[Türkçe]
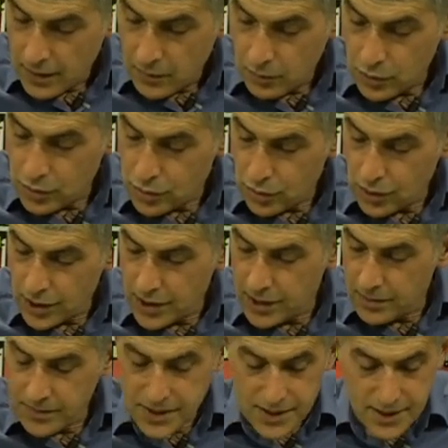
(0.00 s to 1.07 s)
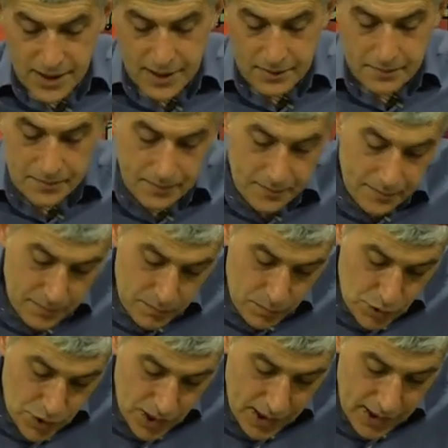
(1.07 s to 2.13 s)
Bu süngerimizde bu
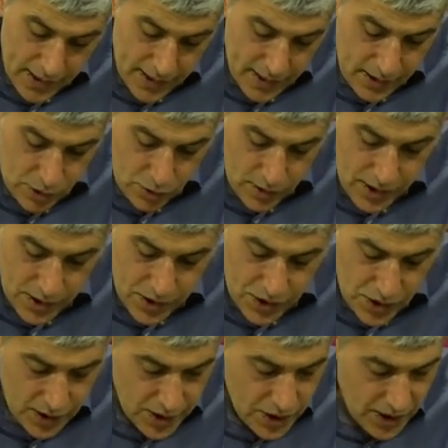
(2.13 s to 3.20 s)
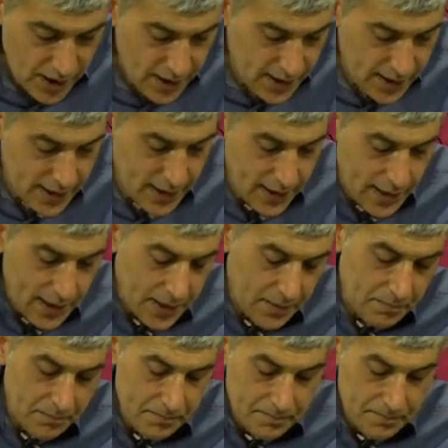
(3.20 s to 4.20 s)
şekilde şöyle işaretleyelim